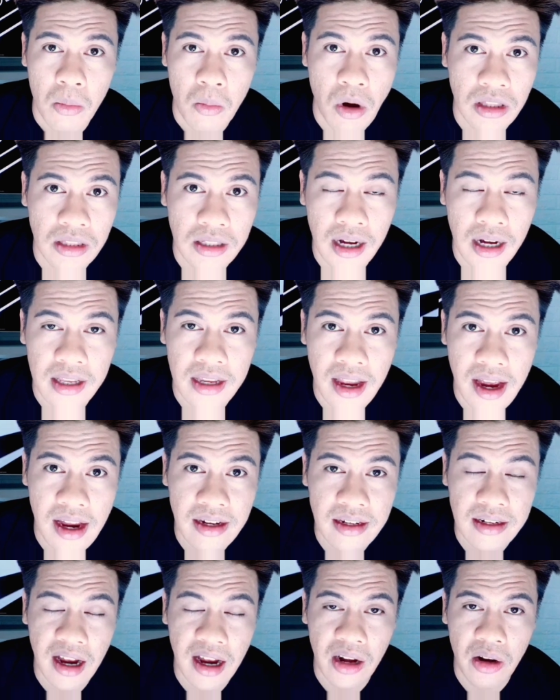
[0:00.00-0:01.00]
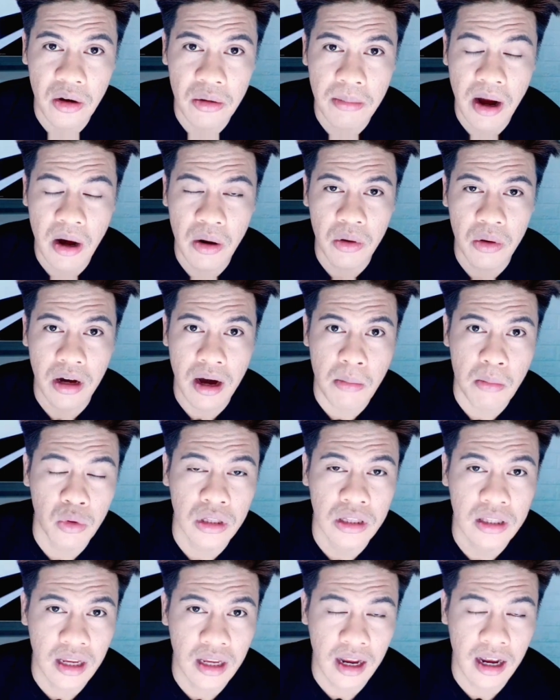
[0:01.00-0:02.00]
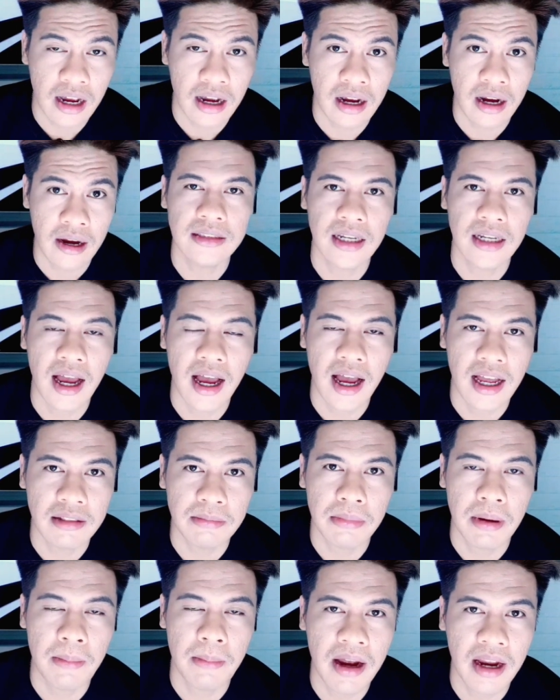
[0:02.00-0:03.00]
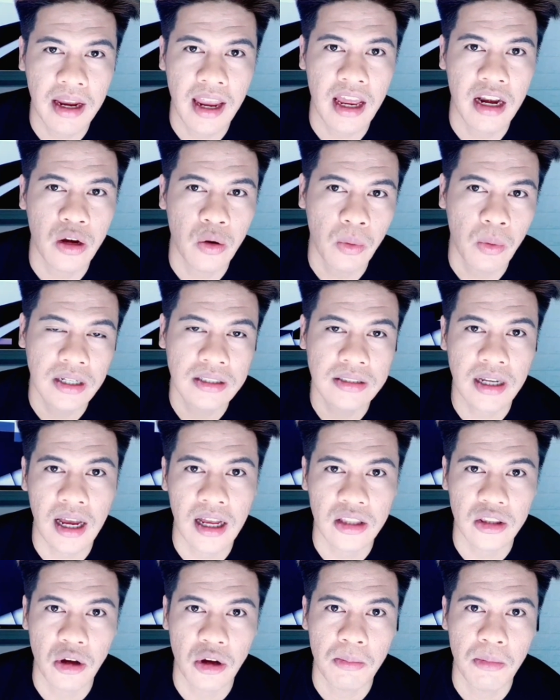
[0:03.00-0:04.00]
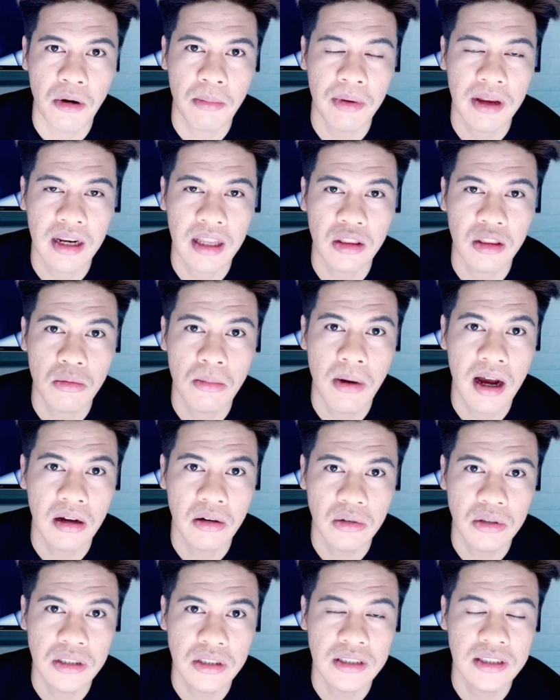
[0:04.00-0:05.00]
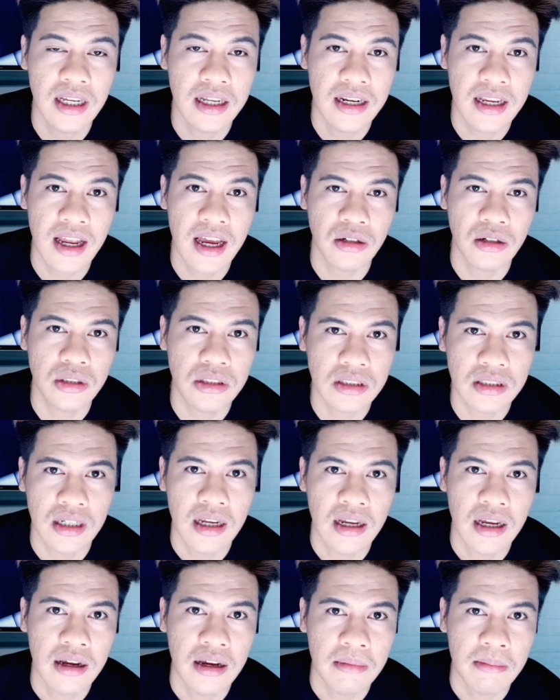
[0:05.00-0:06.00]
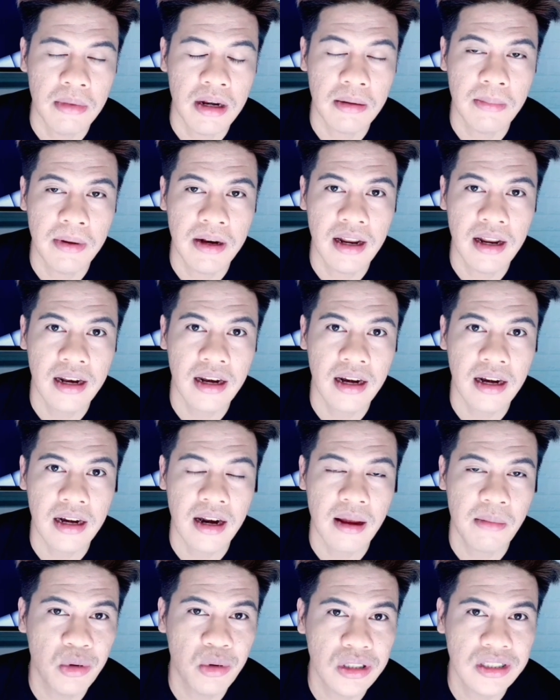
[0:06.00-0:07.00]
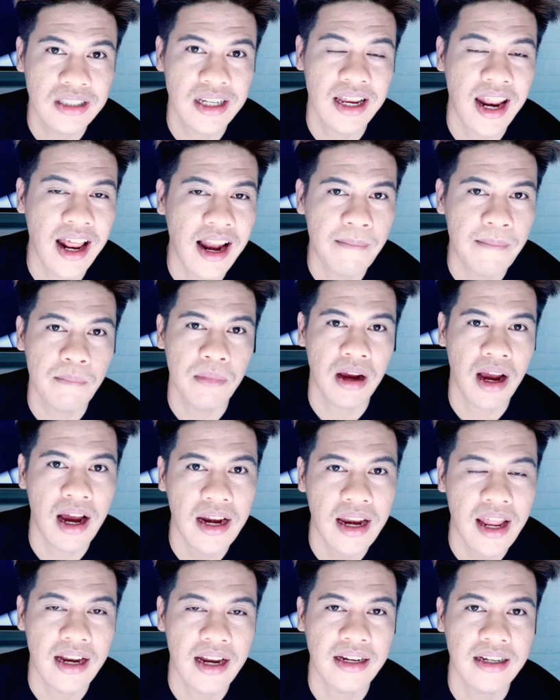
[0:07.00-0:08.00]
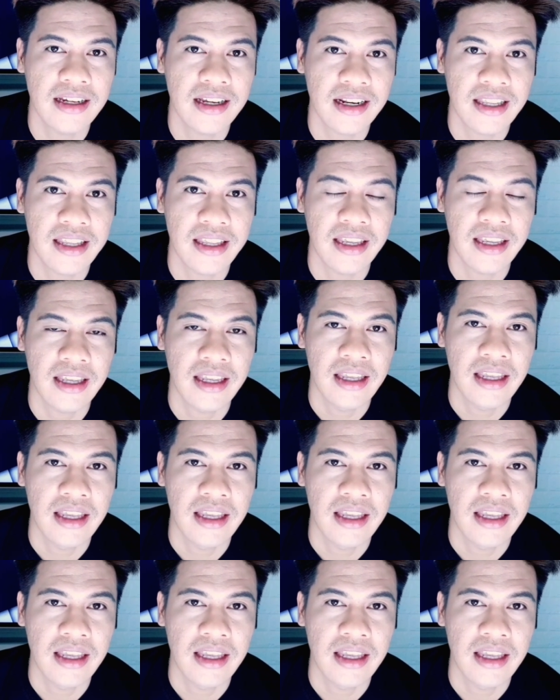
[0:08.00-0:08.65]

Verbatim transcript: Buat kalian kalau mau rambutnya saat pemakaian wax atau pomade itu bagus, jadi harus benar-benar rambutnya dalam keadaan kering.